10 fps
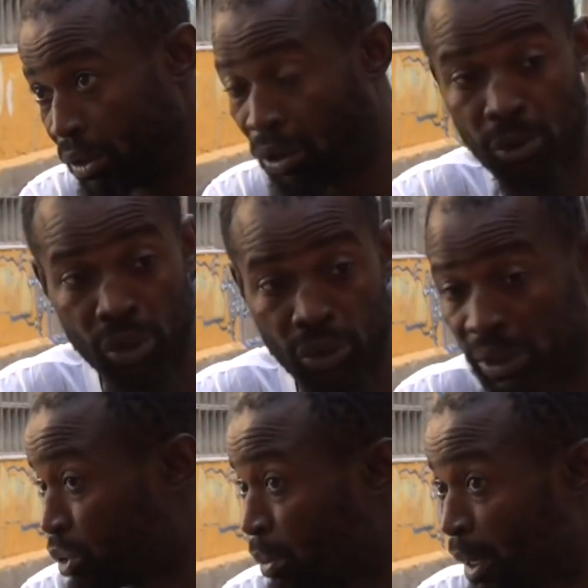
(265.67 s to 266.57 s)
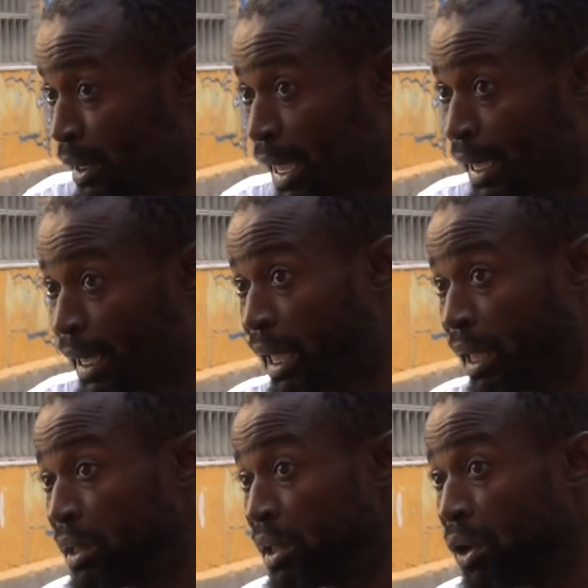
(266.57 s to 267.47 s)
como lo es Tomás
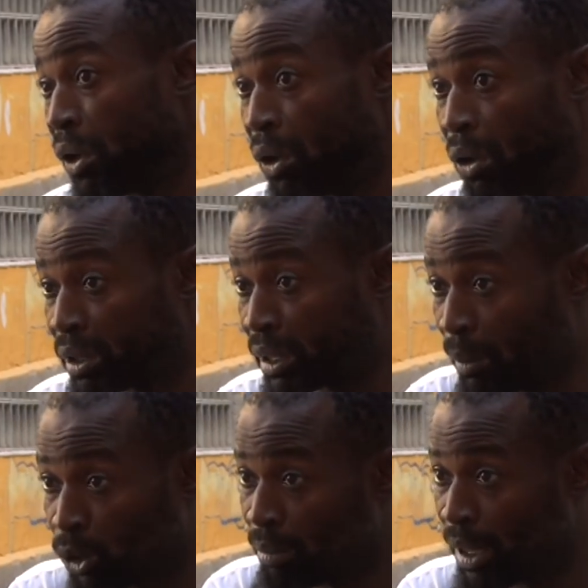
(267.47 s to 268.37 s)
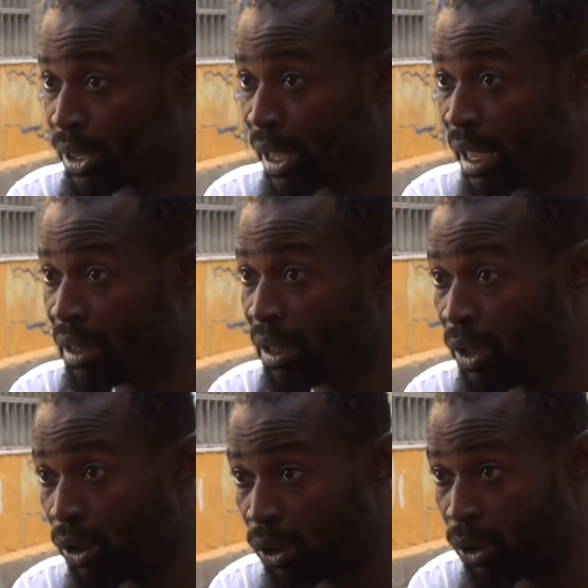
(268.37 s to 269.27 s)
Sankara, o Samurai Machel,
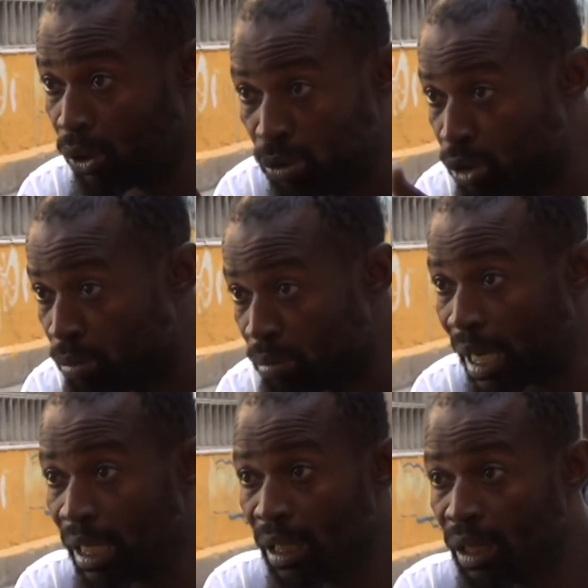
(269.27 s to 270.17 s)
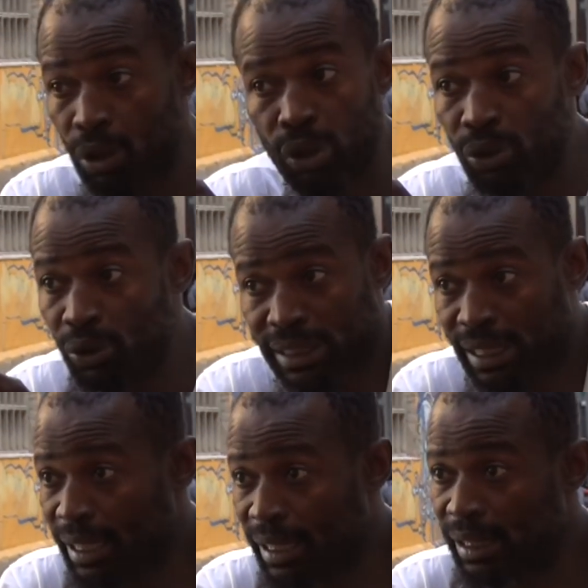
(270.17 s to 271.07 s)
o Lumumba, o
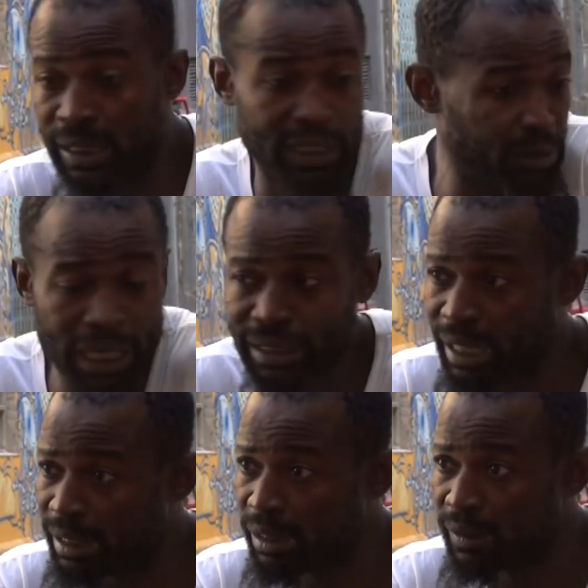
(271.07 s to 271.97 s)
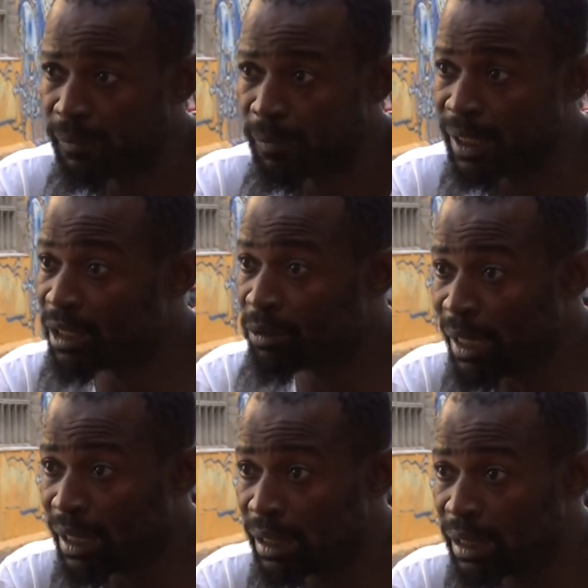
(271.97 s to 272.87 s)
esta gente, les matan, les
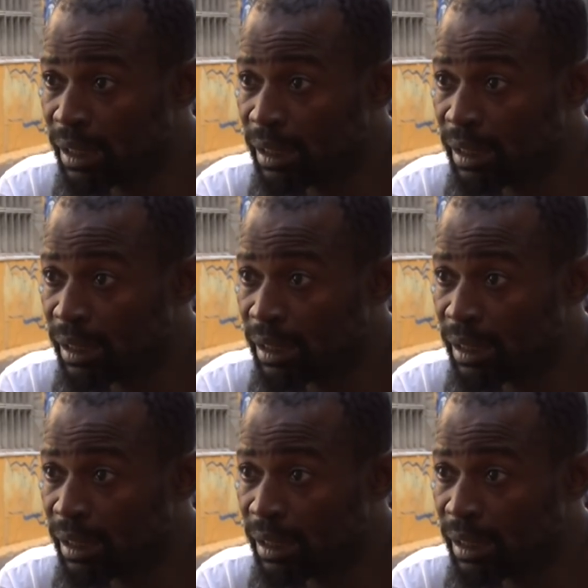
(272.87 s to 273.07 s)
matan.